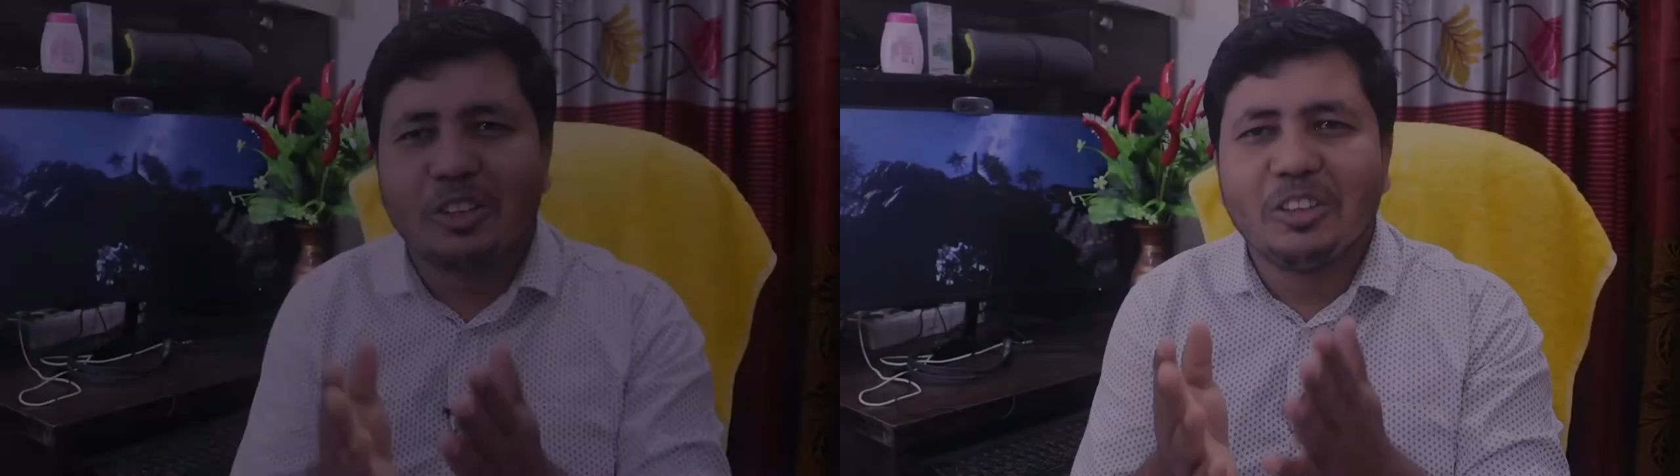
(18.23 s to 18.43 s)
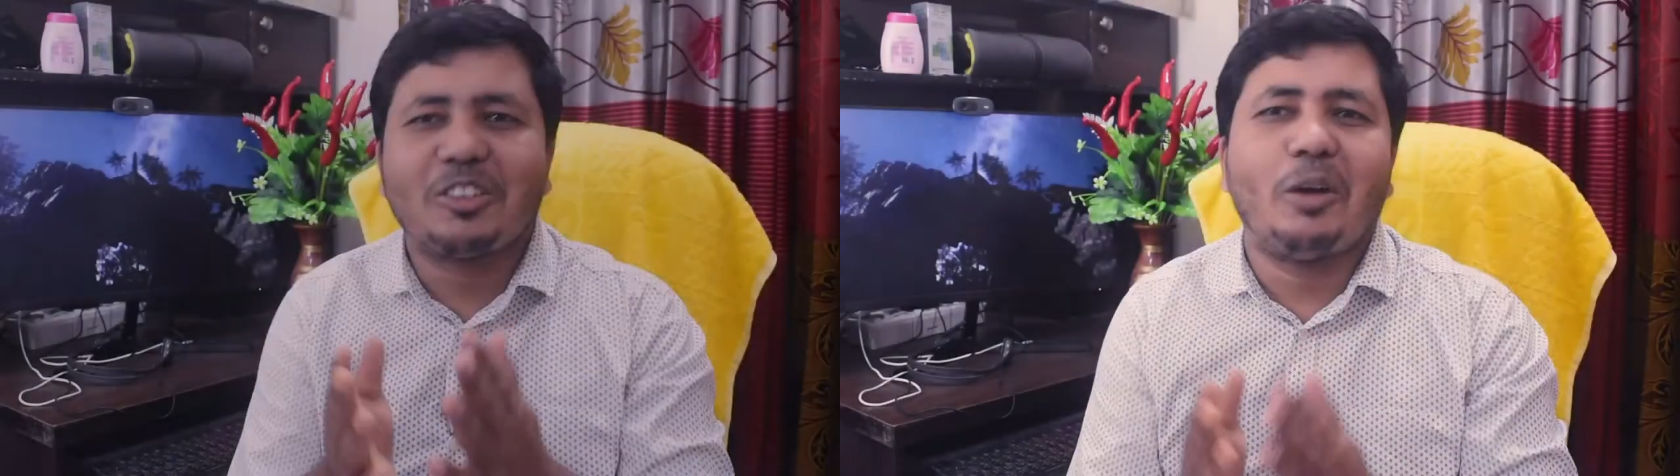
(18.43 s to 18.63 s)

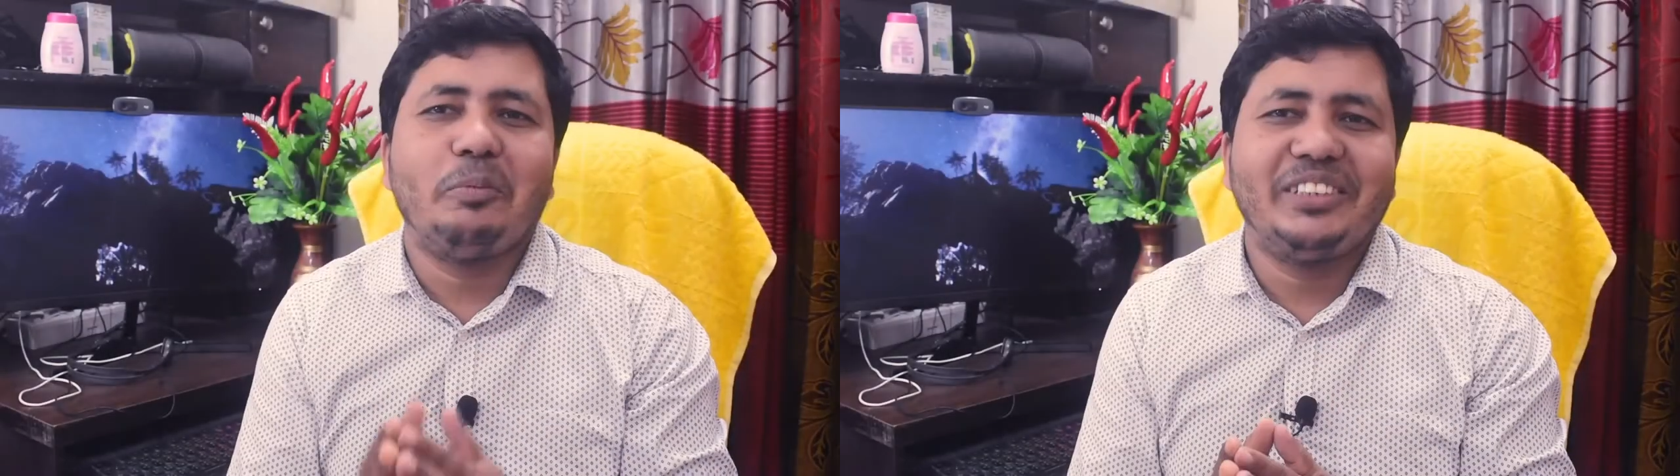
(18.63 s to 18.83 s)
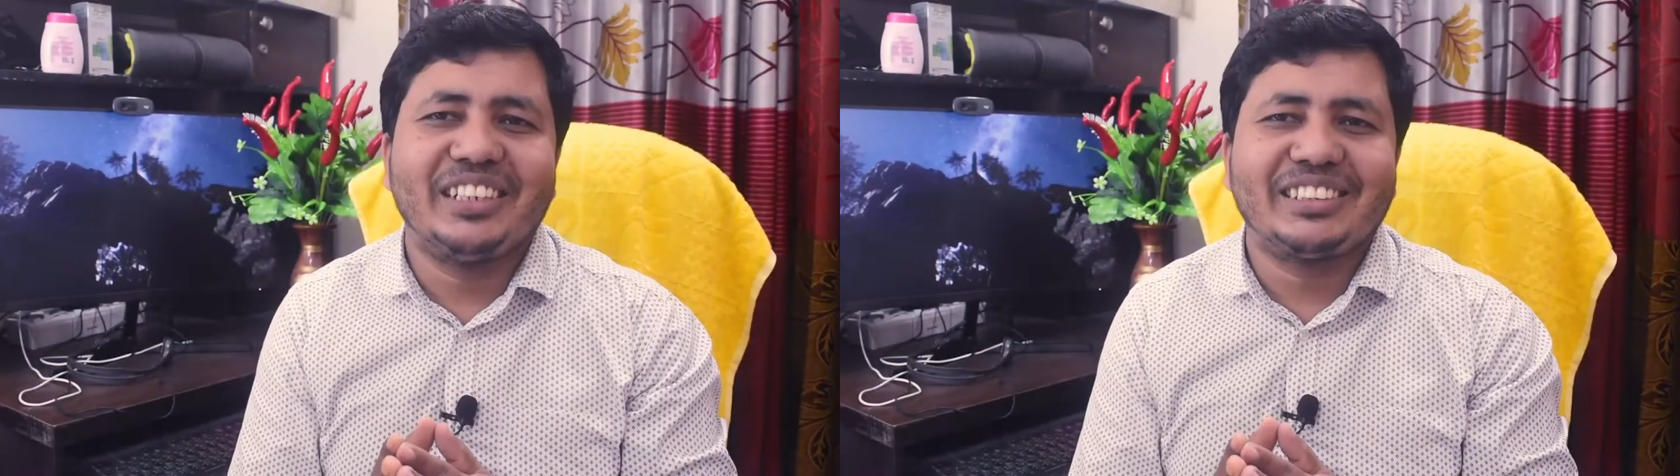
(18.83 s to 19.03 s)
চলুন
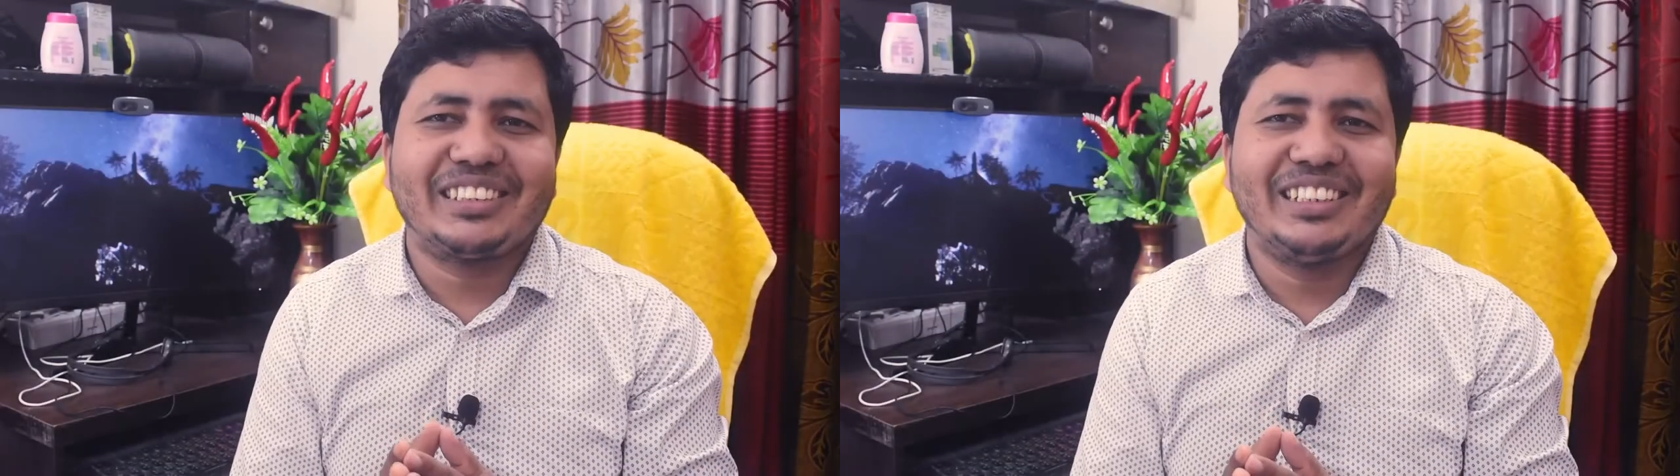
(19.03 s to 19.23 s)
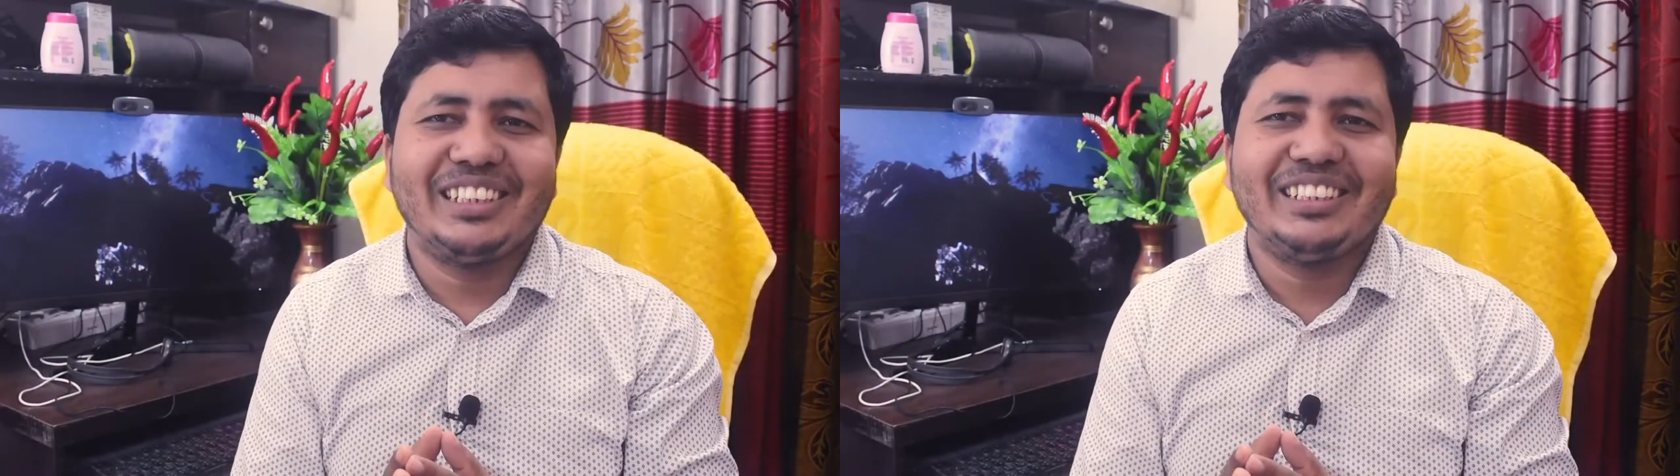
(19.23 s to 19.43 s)
কম্পিউটার
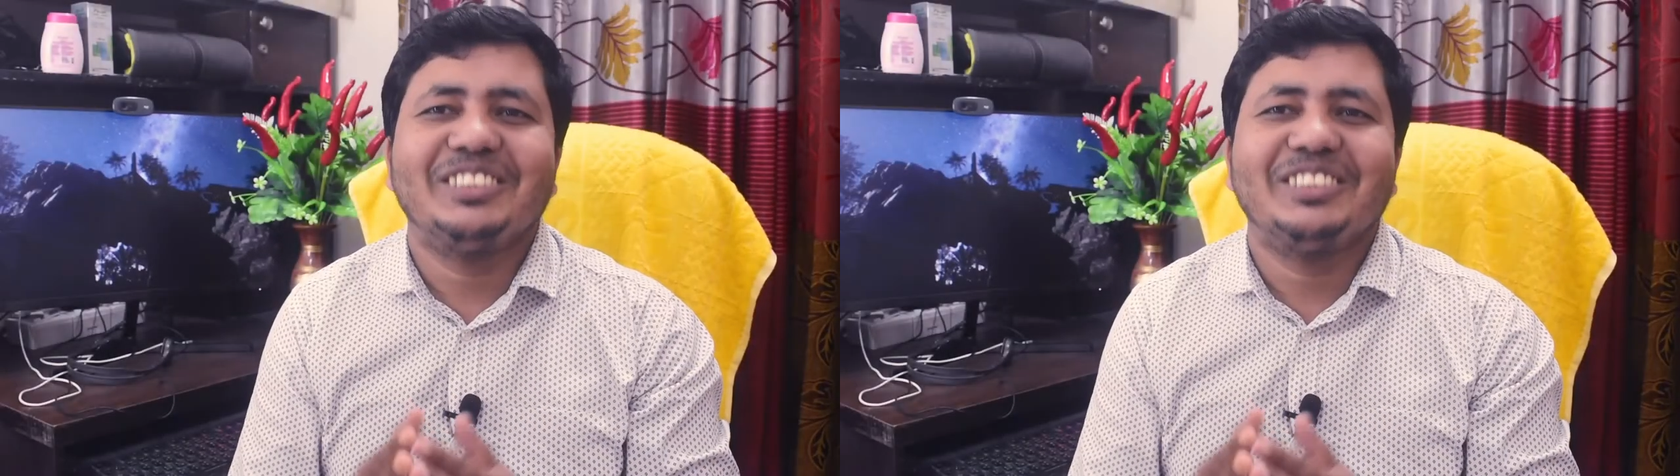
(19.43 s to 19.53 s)
স্ক্রিনে